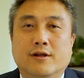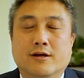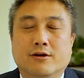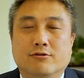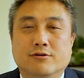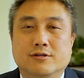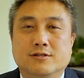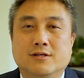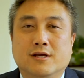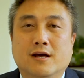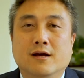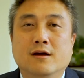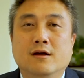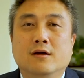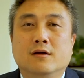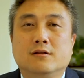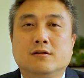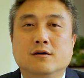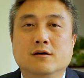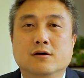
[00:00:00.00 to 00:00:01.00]
呢有一些
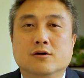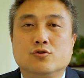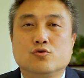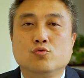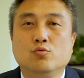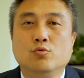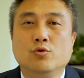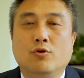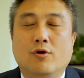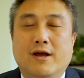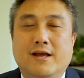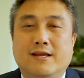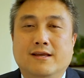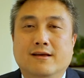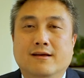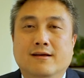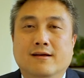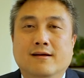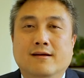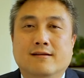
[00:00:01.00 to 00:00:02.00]
特殊原
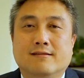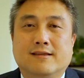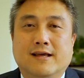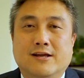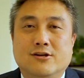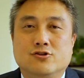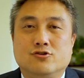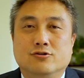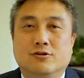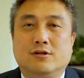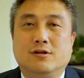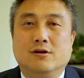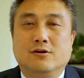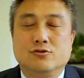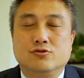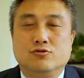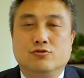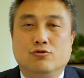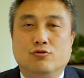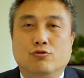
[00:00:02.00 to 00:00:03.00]
因暂时停
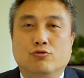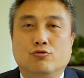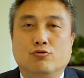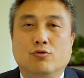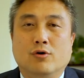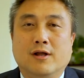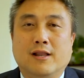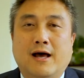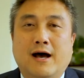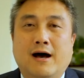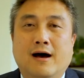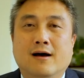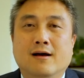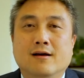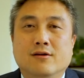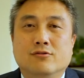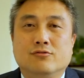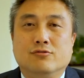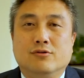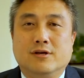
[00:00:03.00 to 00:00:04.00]
止运作了，
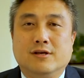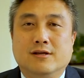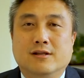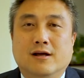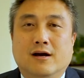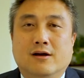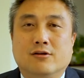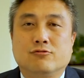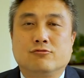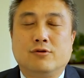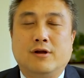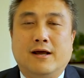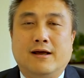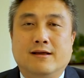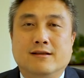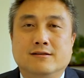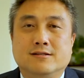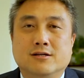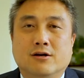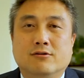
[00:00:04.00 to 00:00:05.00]
所以呢，虽
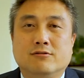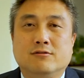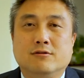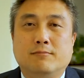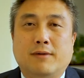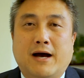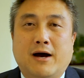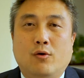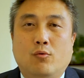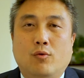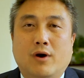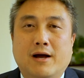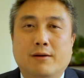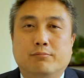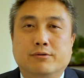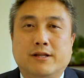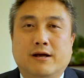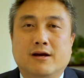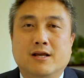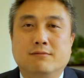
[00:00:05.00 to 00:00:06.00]
然交四八五还
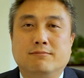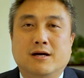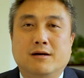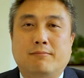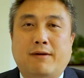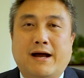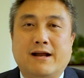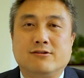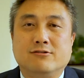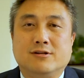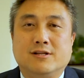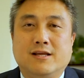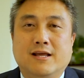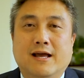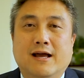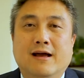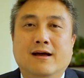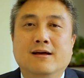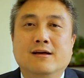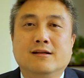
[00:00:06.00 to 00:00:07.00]
不到一百八十
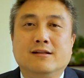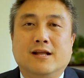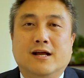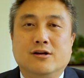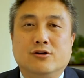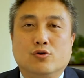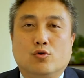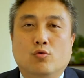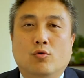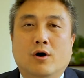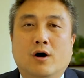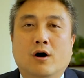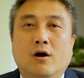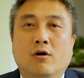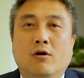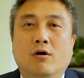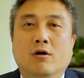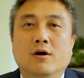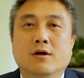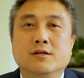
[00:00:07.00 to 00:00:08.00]
天，但是过
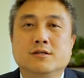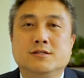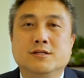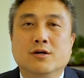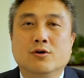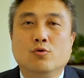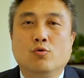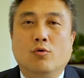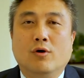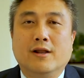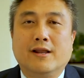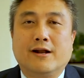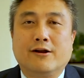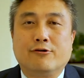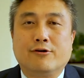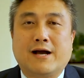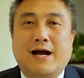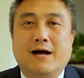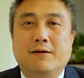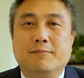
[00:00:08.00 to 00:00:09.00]
后经过了
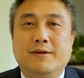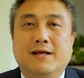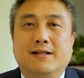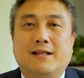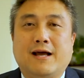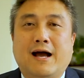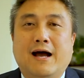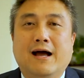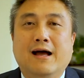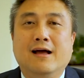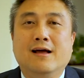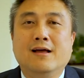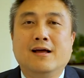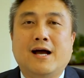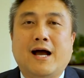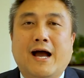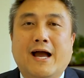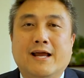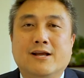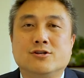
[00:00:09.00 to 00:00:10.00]
绿卡面谈，
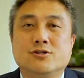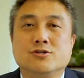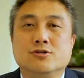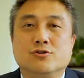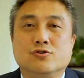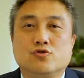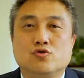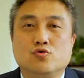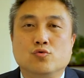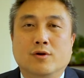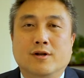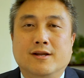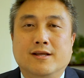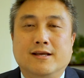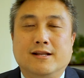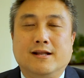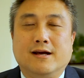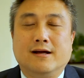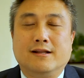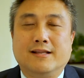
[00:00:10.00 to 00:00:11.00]
还是顺利
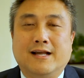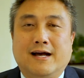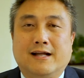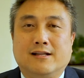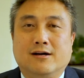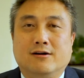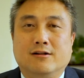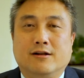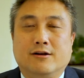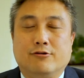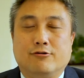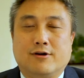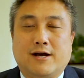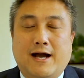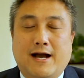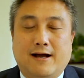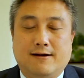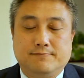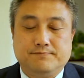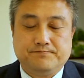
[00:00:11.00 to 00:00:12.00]
的拿到了绿
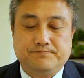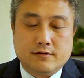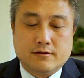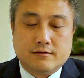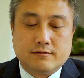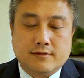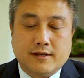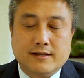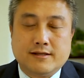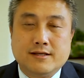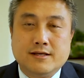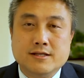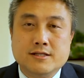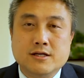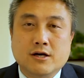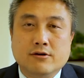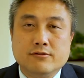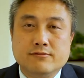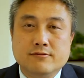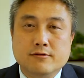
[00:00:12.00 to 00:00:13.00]
卡。在提
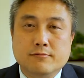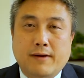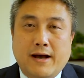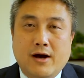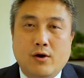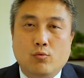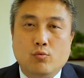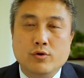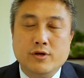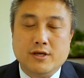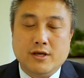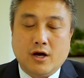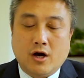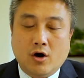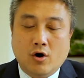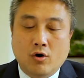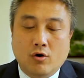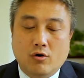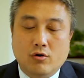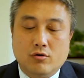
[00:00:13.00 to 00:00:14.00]
交四八五以
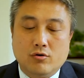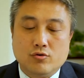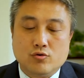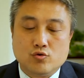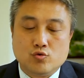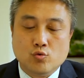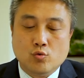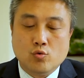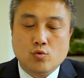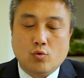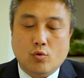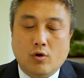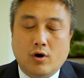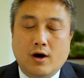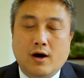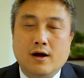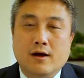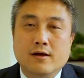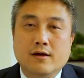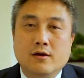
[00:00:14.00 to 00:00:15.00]
后，如
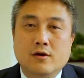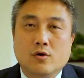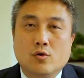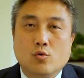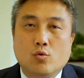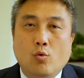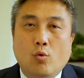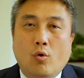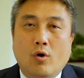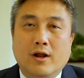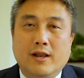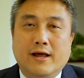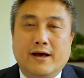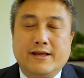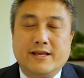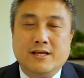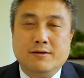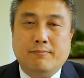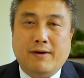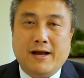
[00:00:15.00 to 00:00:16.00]
果过了
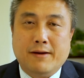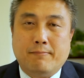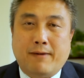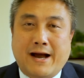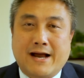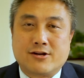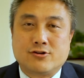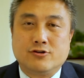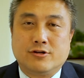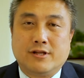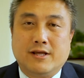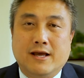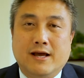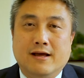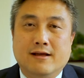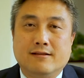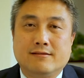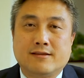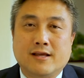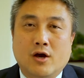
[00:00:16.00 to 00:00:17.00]
一百八十
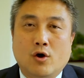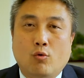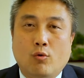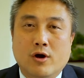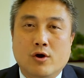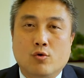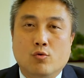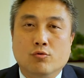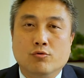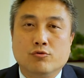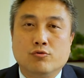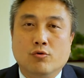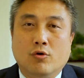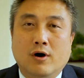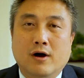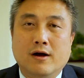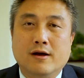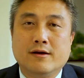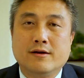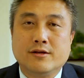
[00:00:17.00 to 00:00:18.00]
天再换工
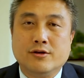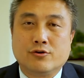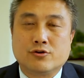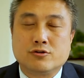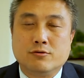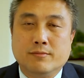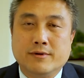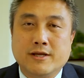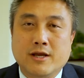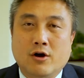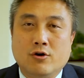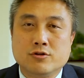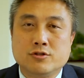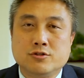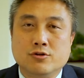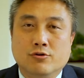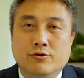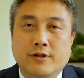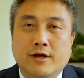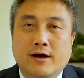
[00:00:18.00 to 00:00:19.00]
作，有什么要
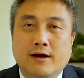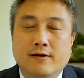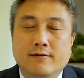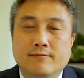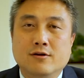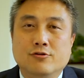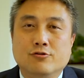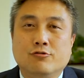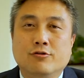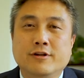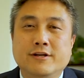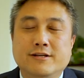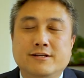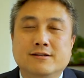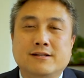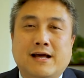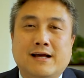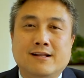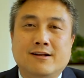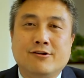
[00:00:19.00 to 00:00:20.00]
求呢？如果你已经
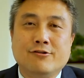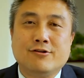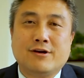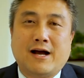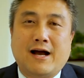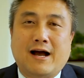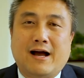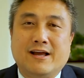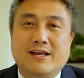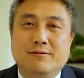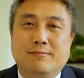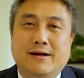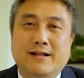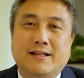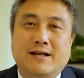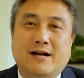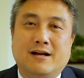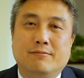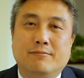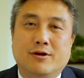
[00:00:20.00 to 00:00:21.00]
拿到绿卡，一般
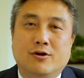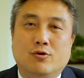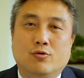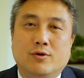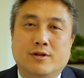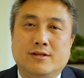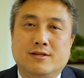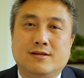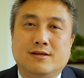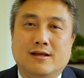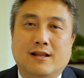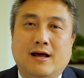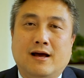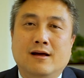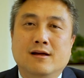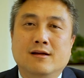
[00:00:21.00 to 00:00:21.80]
当然没有问题了。